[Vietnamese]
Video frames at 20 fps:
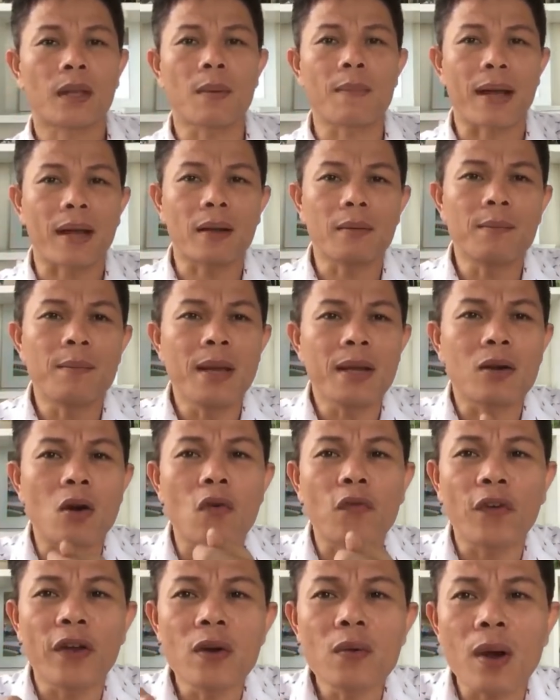các bạn có biết
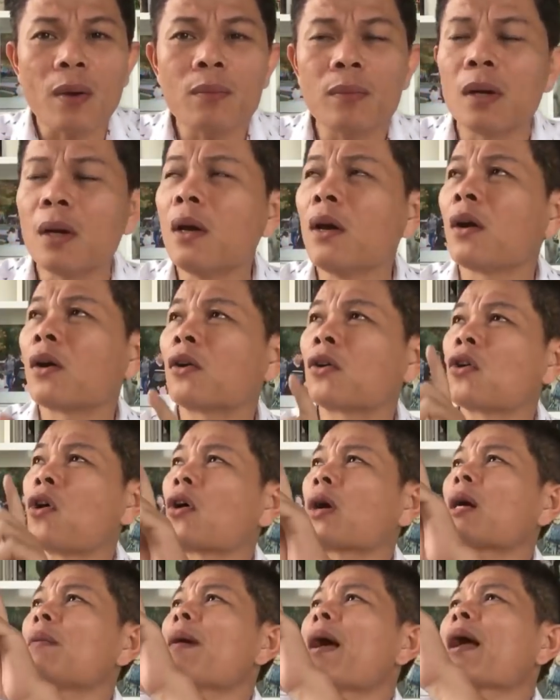cổ phiếu không
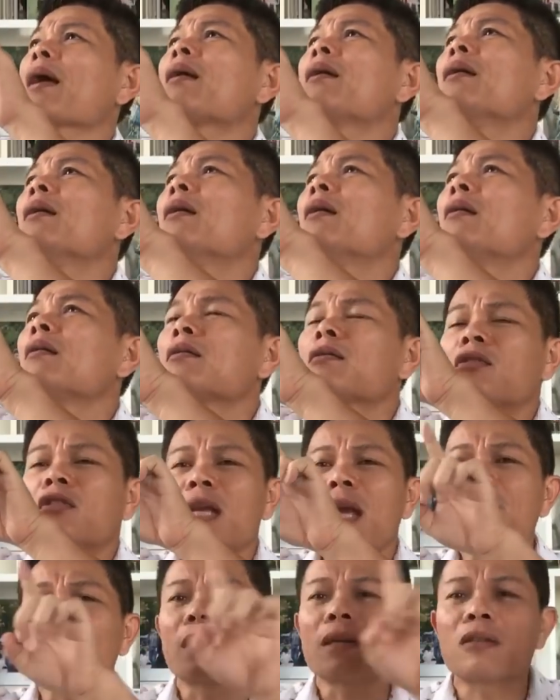rồi các bạn
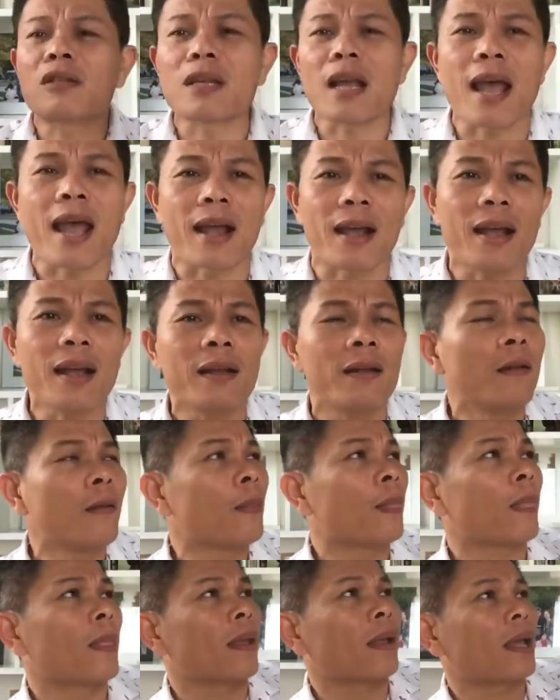xem trên sàn á
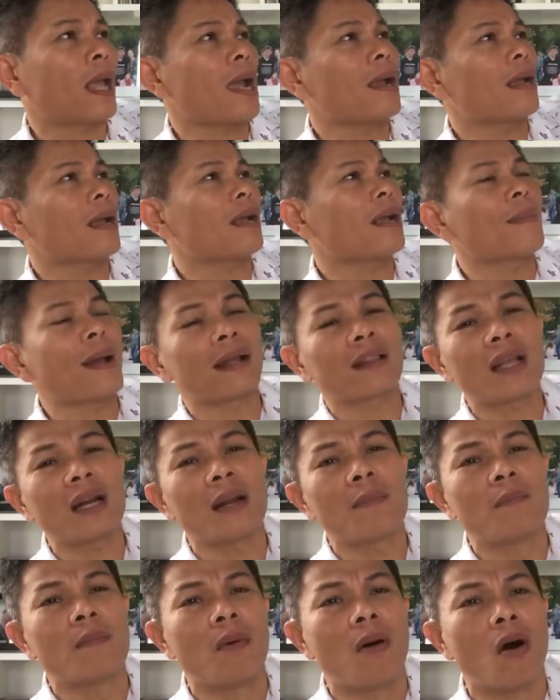cái, cái các bạn
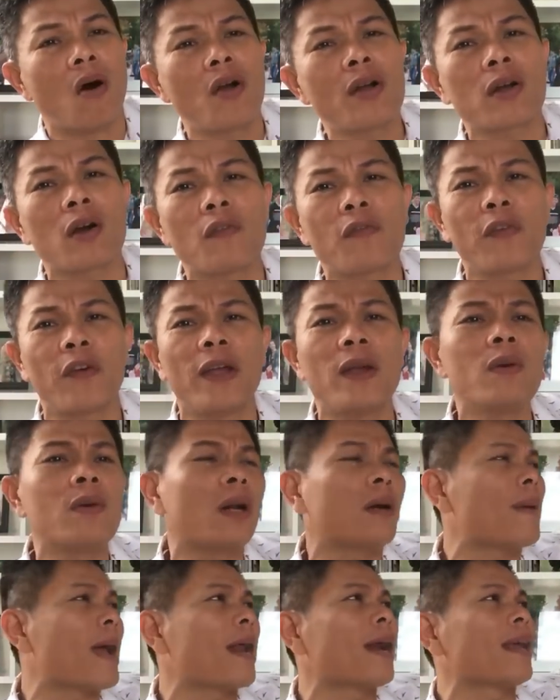thấy là mỗi cổ
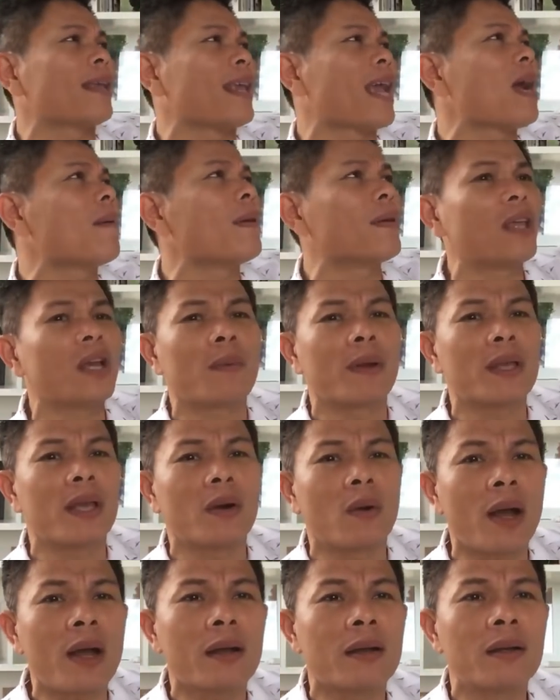phiếu nó bán là giá bao nhiêu bao
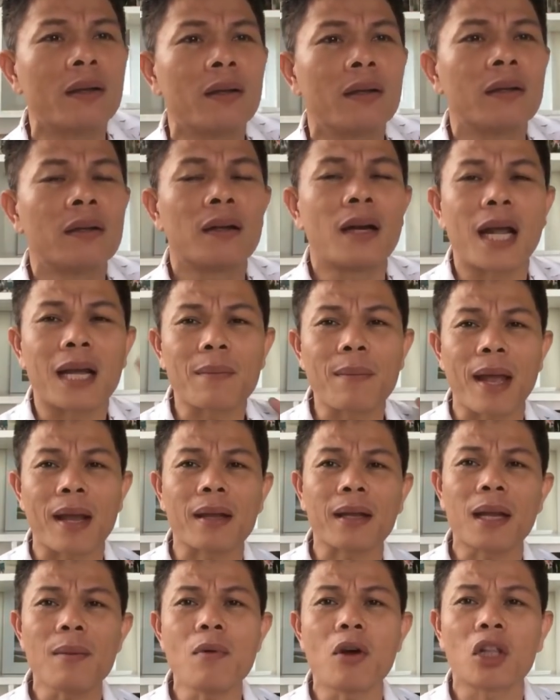nhiêu á là các
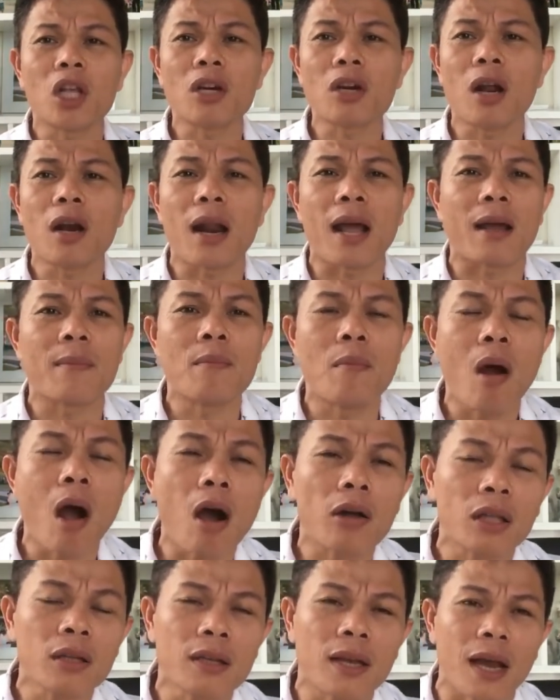bạn cái mô thức đó là
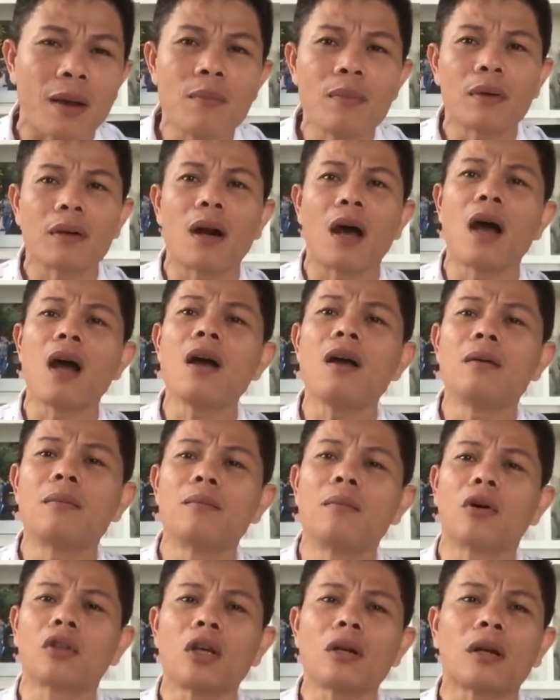mô thức gì không
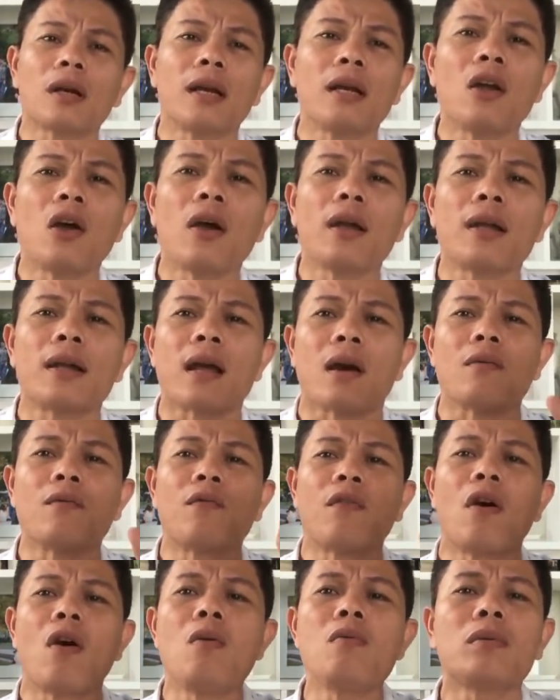đó mô thức đi huy
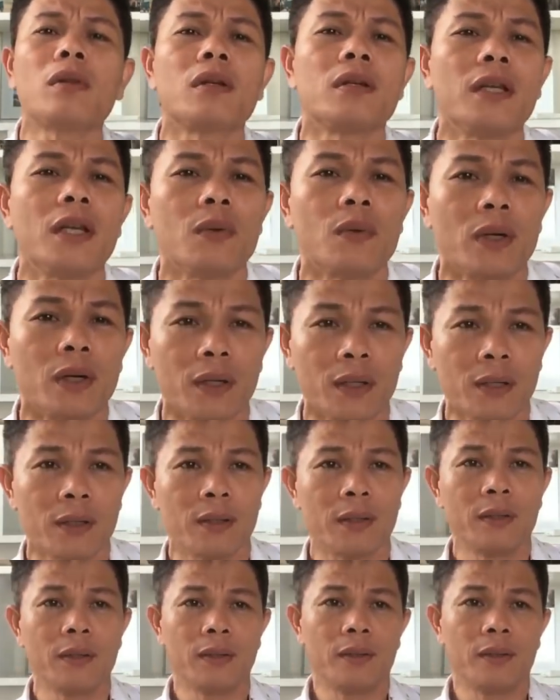động vốn từ nhiều người